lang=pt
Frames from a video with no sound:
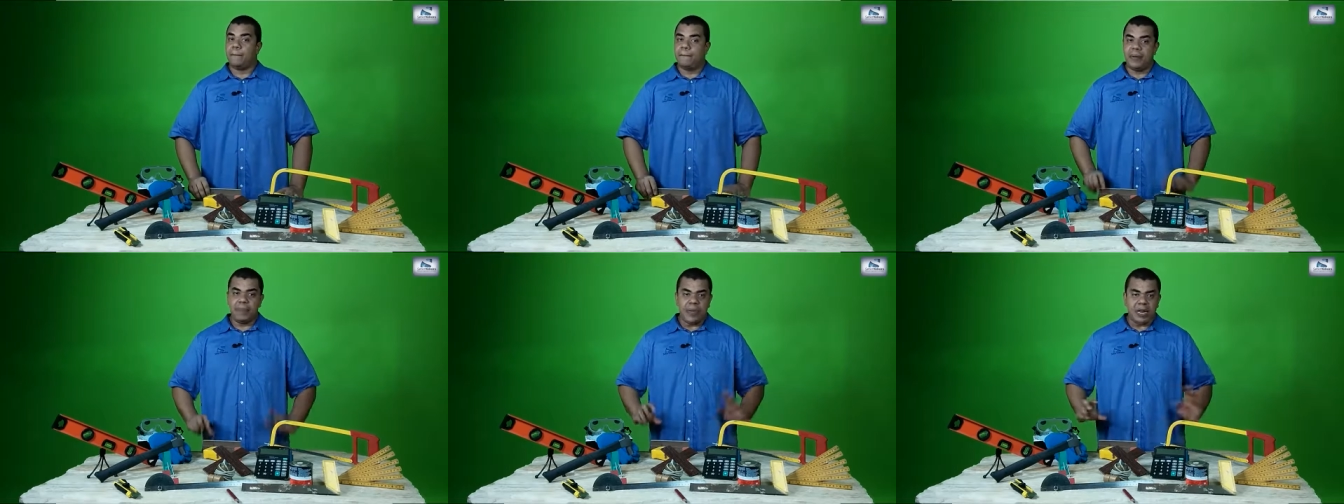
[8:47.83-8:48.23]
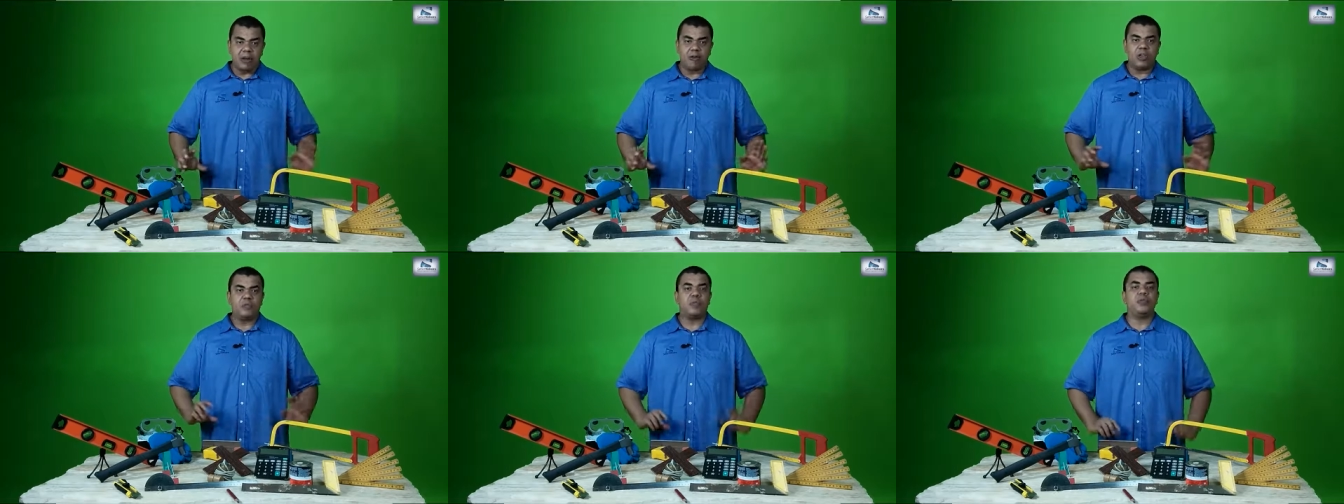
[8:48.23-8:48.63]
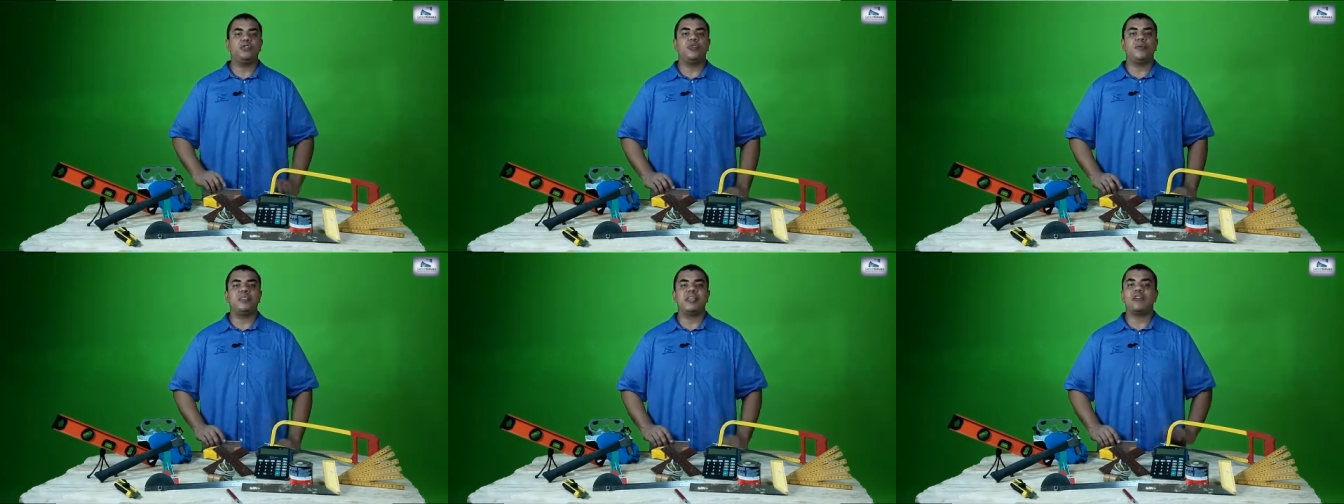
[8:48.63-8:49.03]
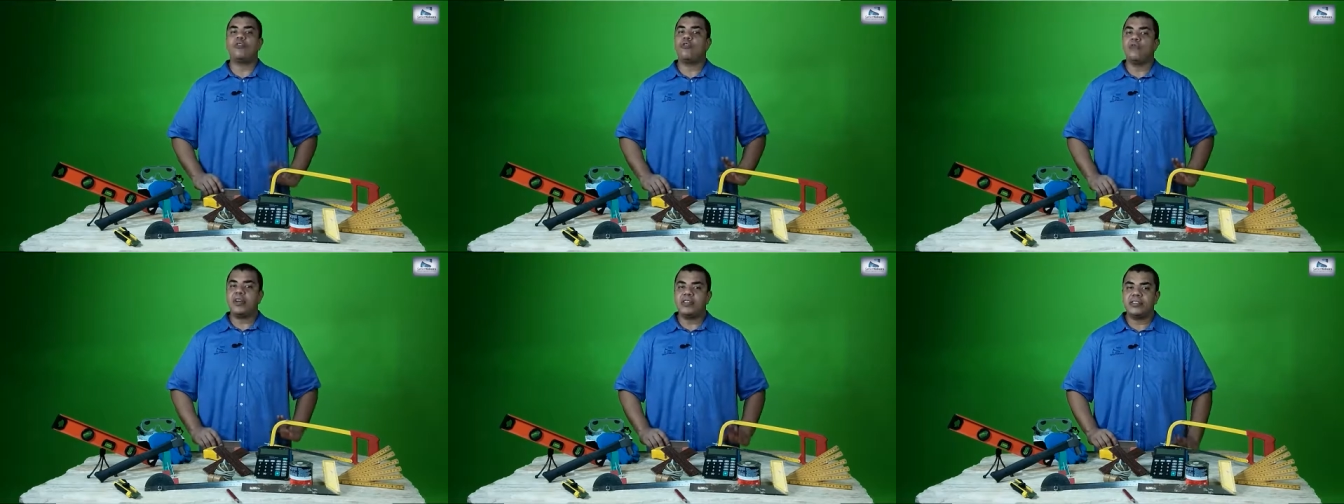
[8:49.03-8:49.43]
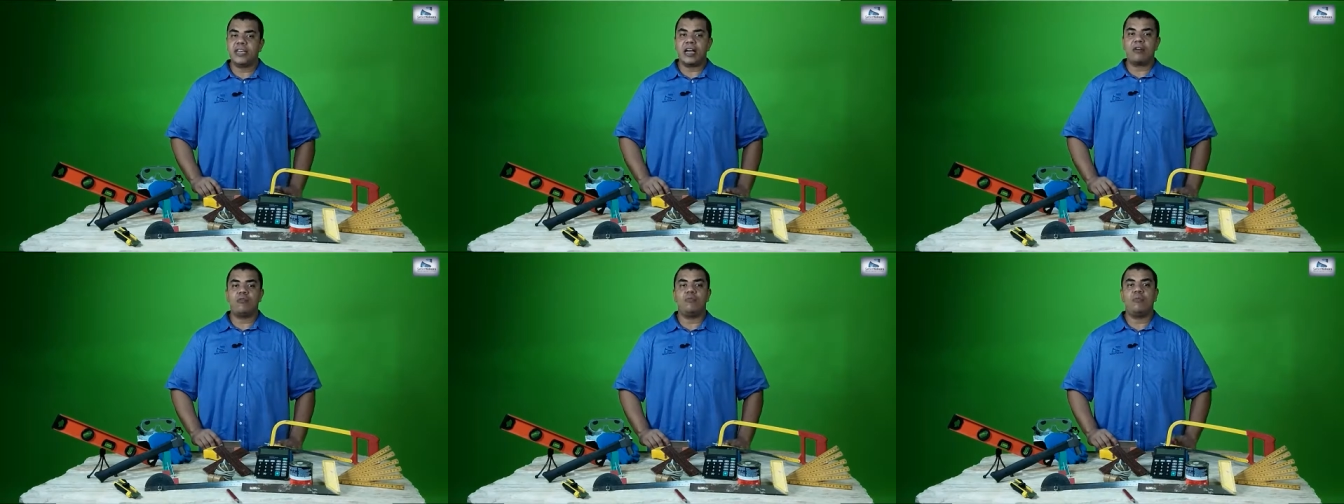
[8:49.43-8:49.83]
Primeira coisa para a gente começar a
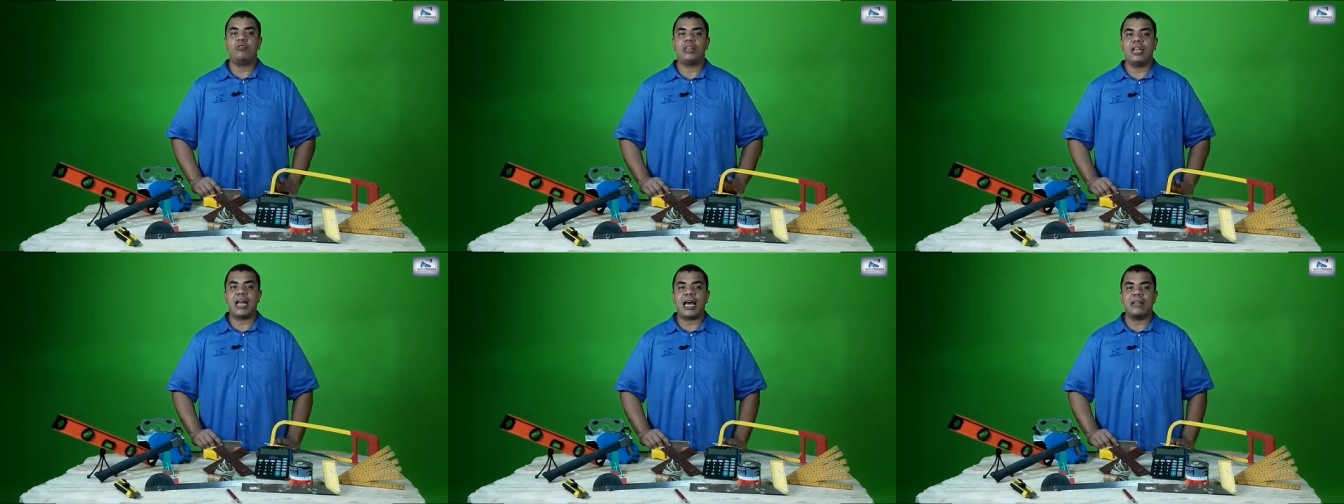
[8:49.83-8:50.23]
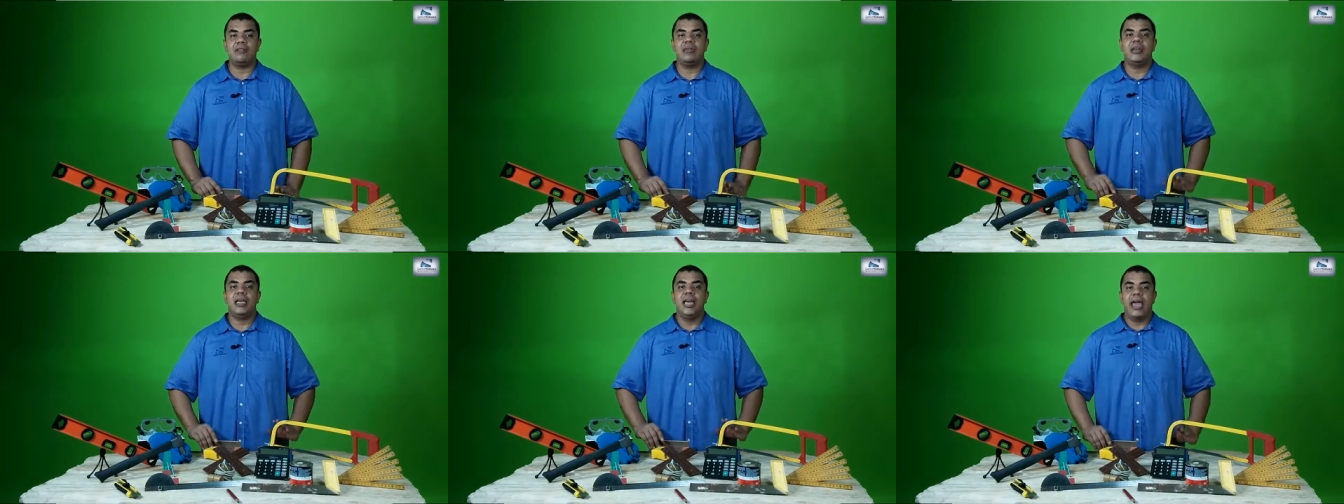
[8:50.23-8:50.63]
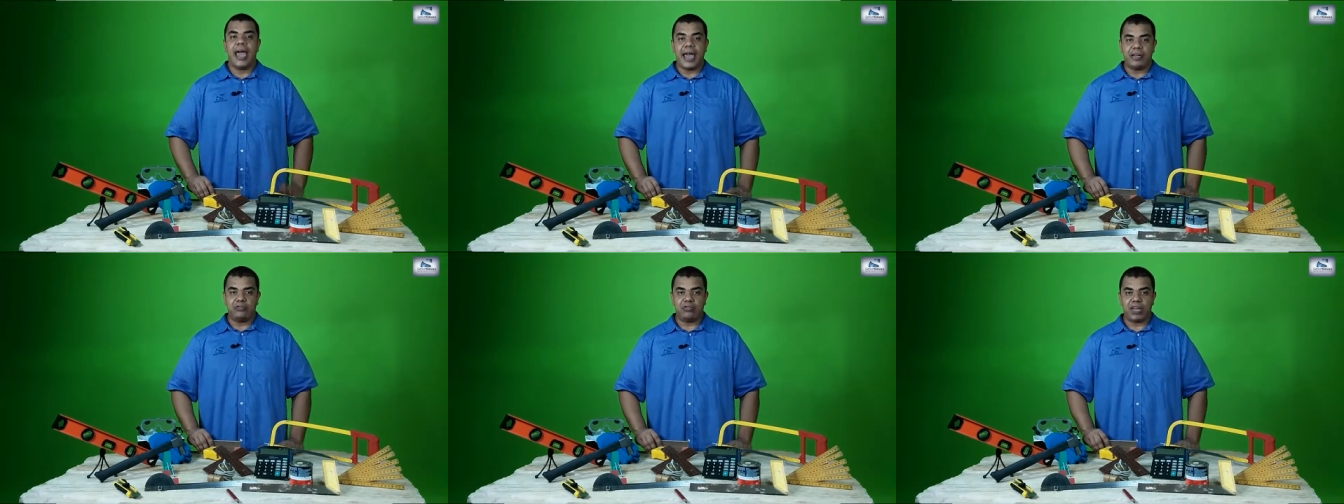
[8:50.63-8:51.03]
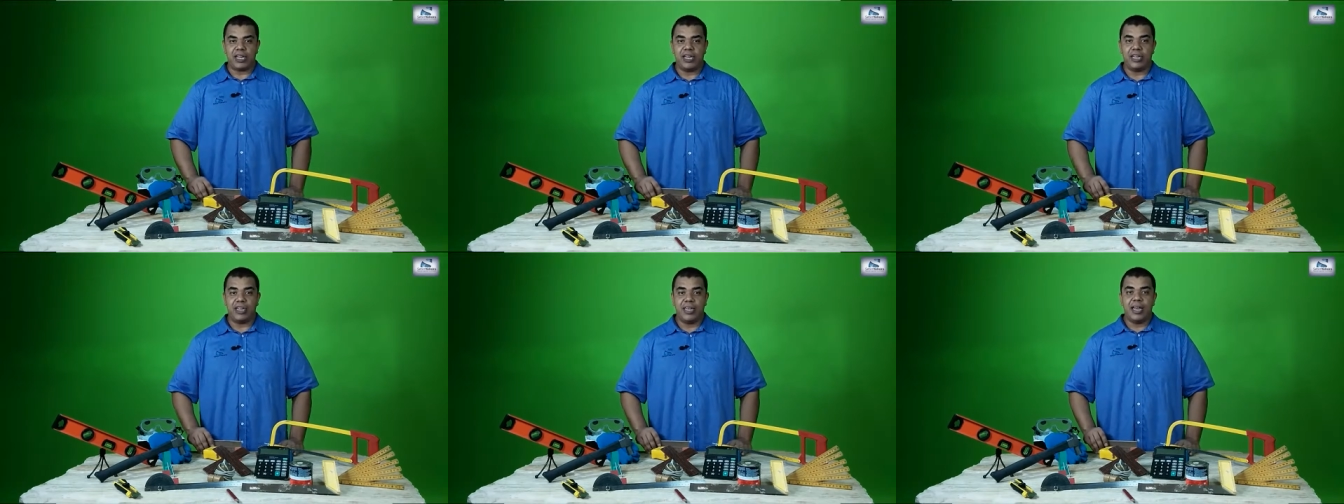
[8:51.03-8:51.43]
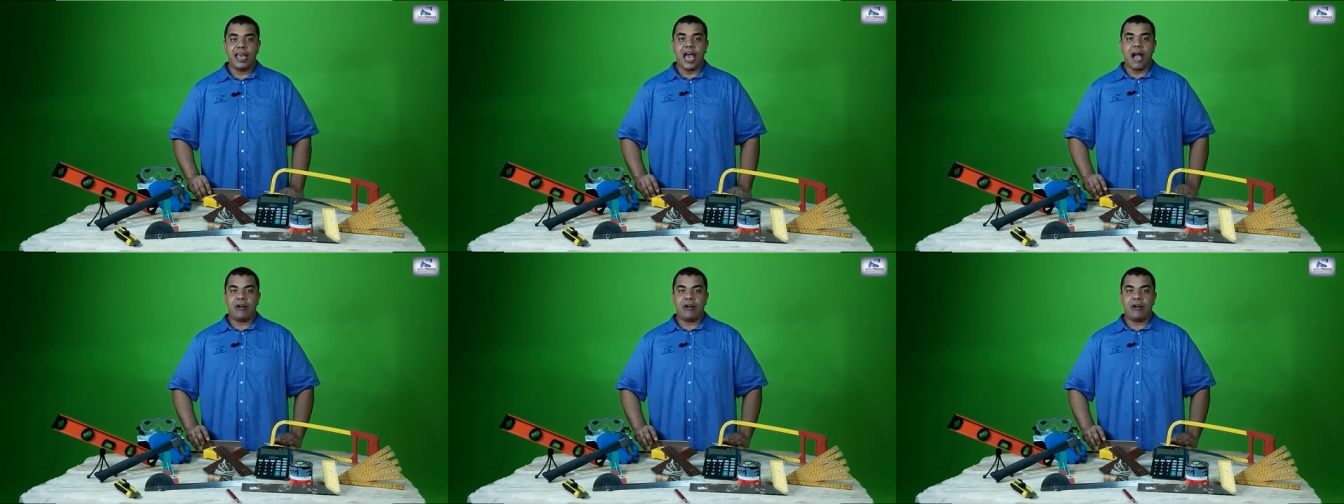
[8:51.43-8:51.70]
conversar com o modelado é isso aí.